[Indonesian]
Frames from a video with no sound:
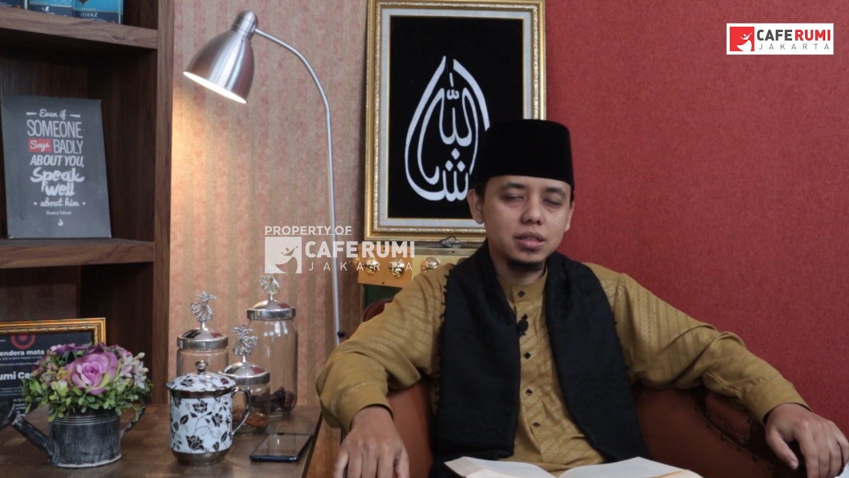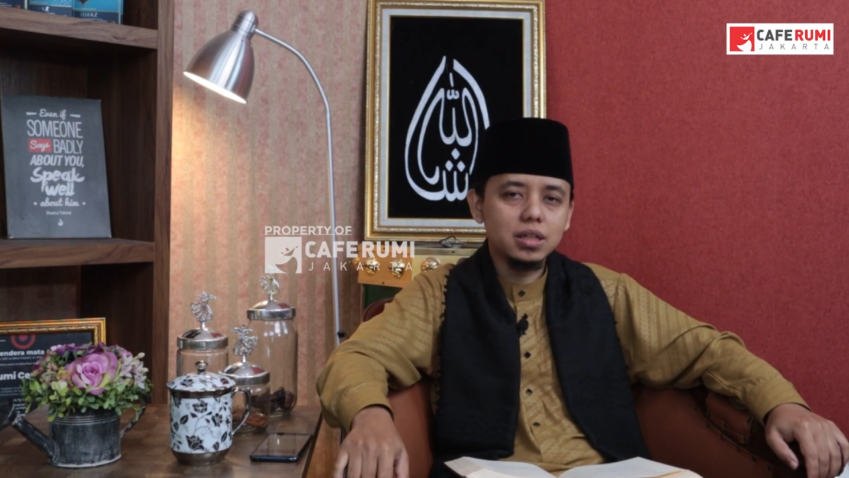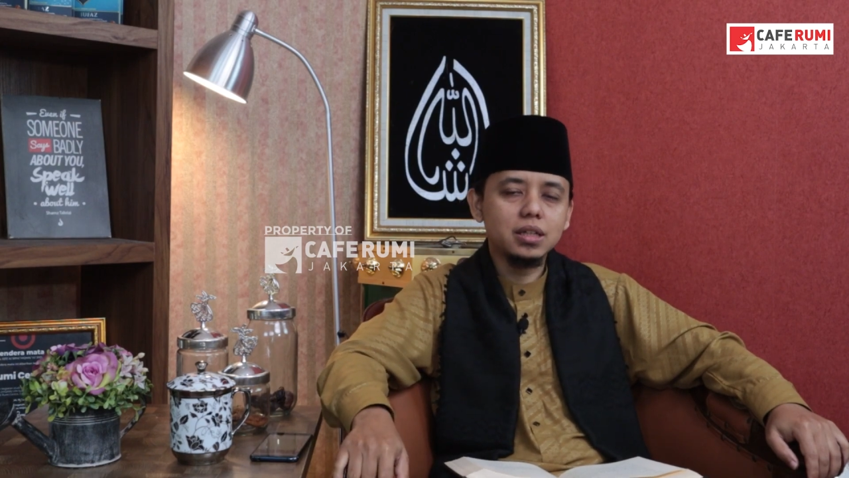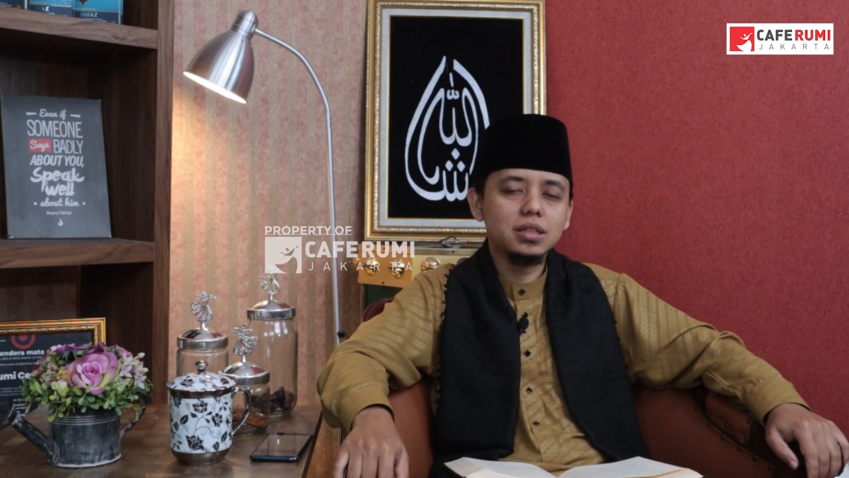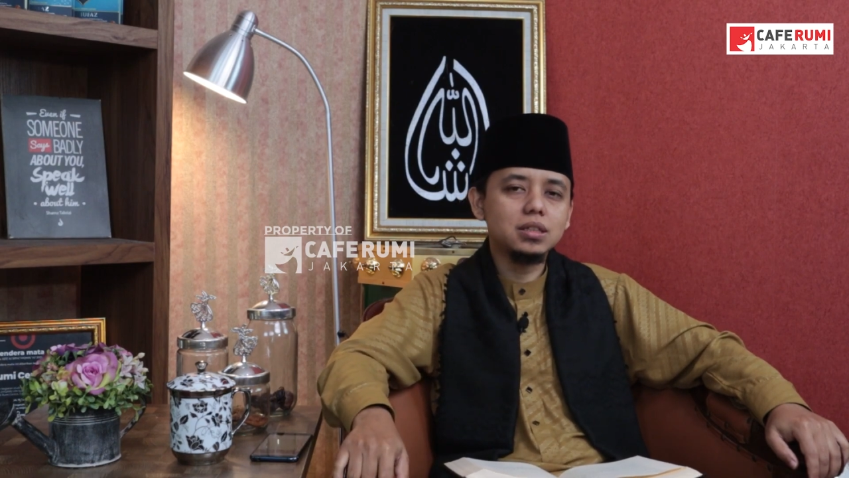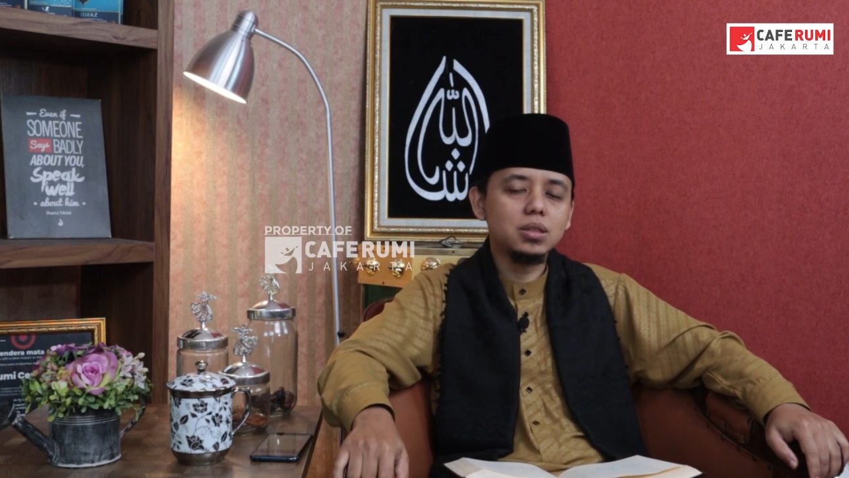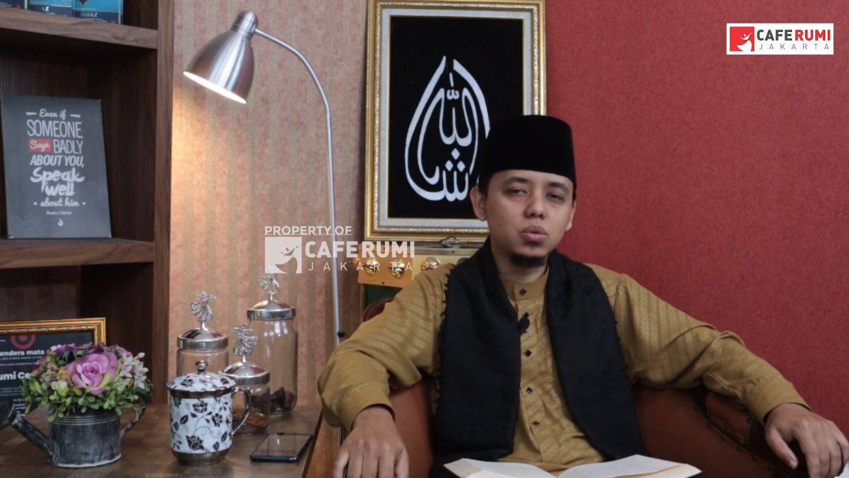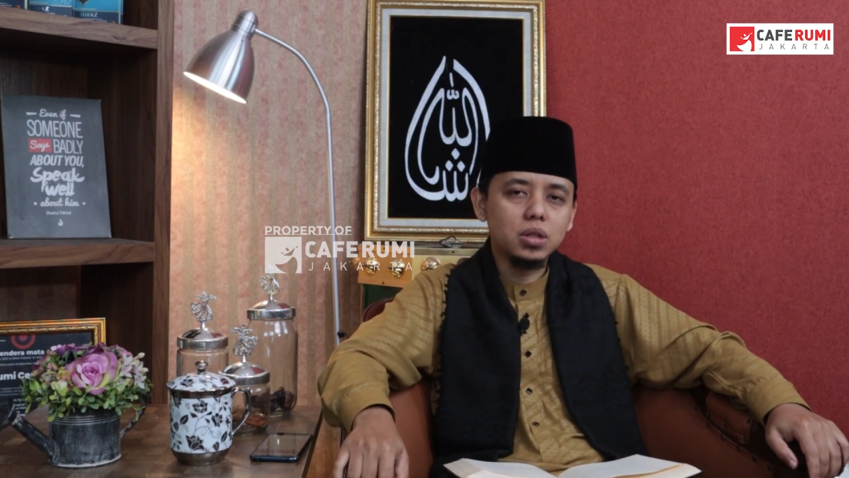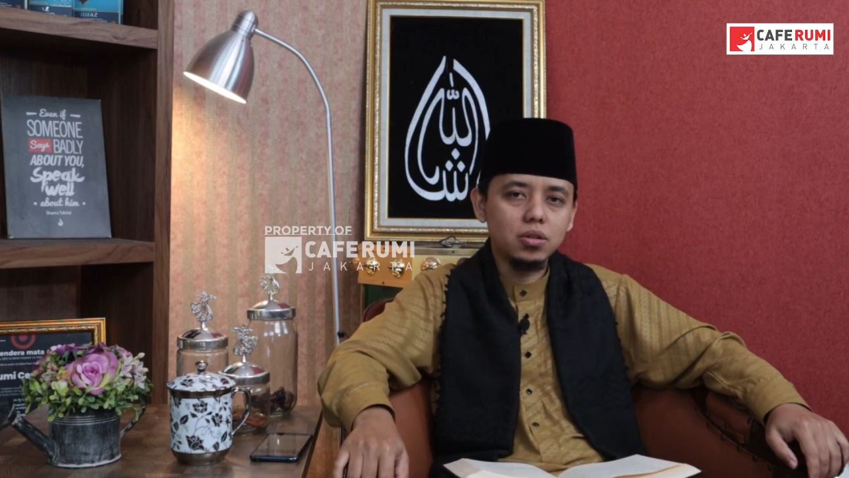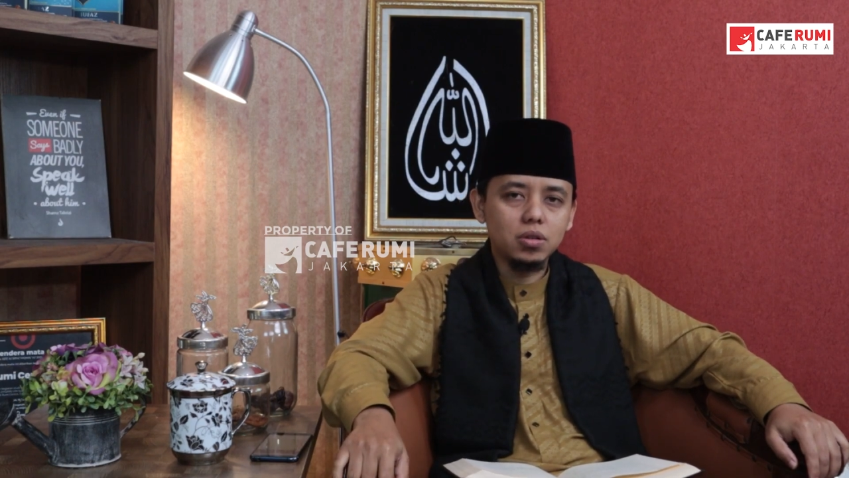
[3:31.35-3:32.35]
yang telah
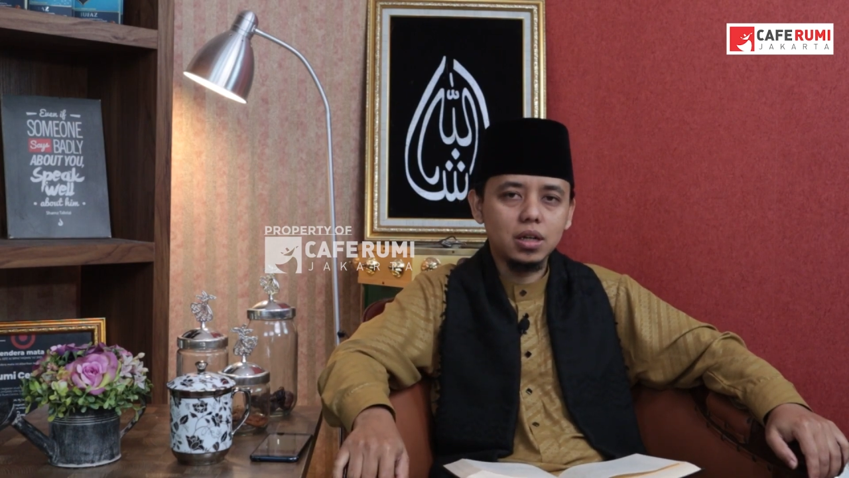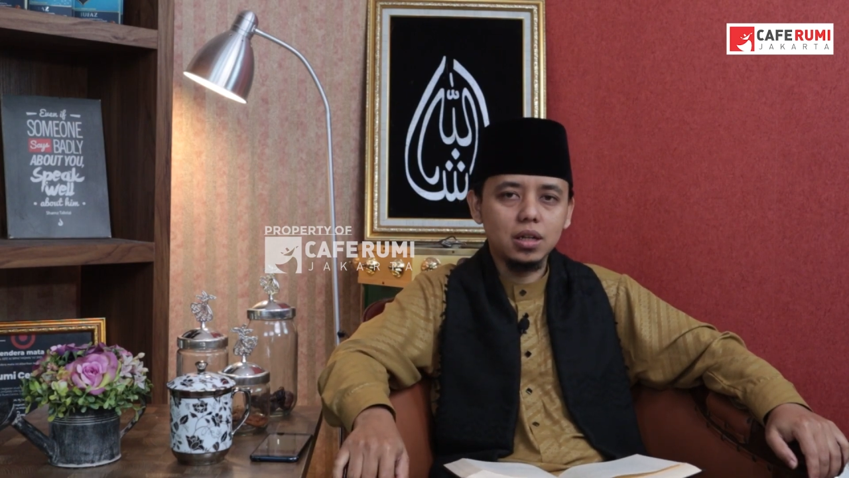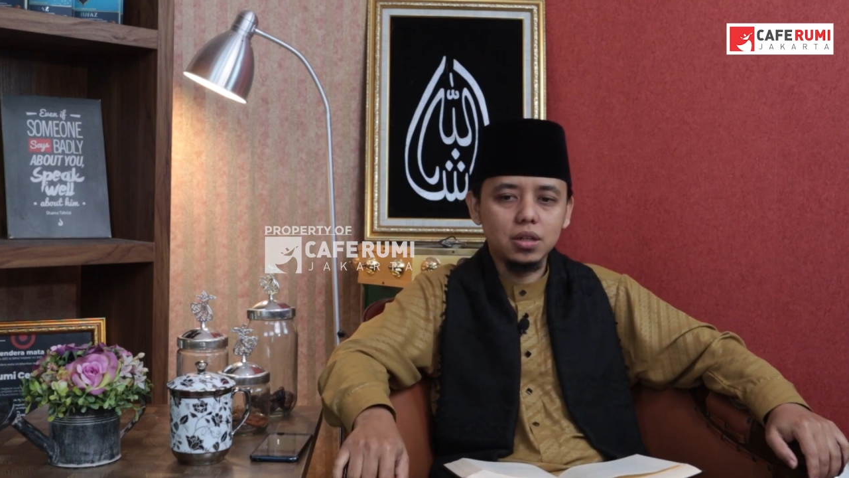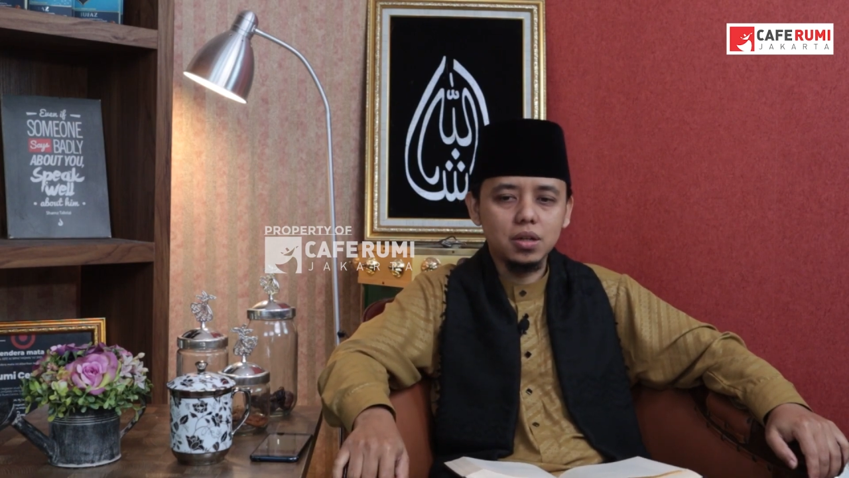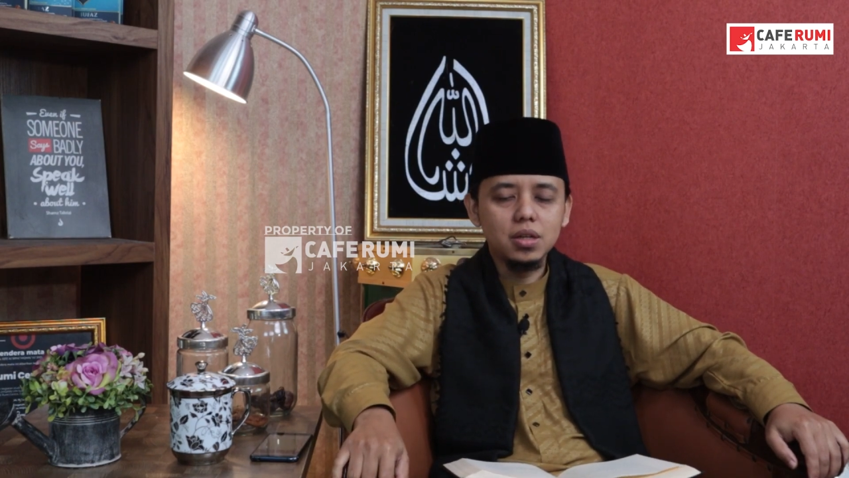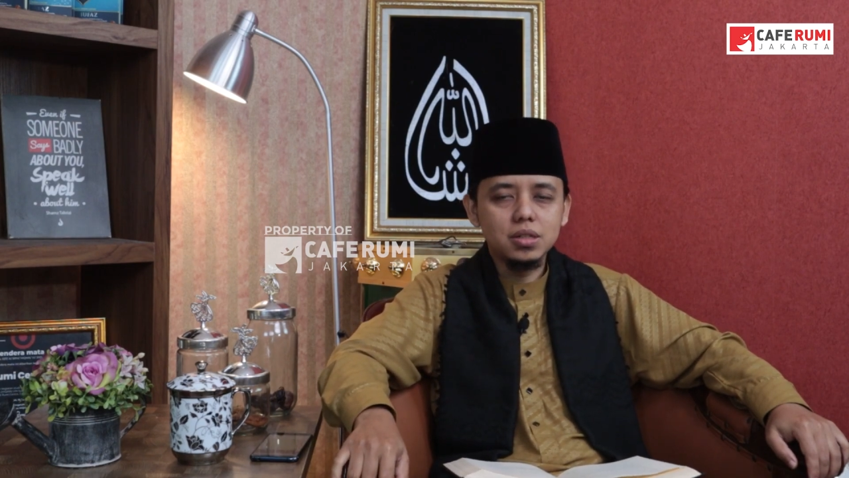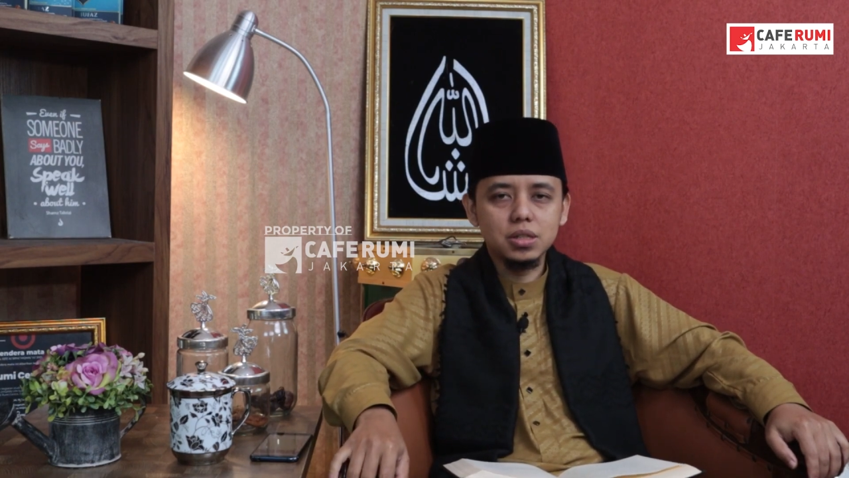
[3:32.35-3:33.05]
ditentukan oleh Allah,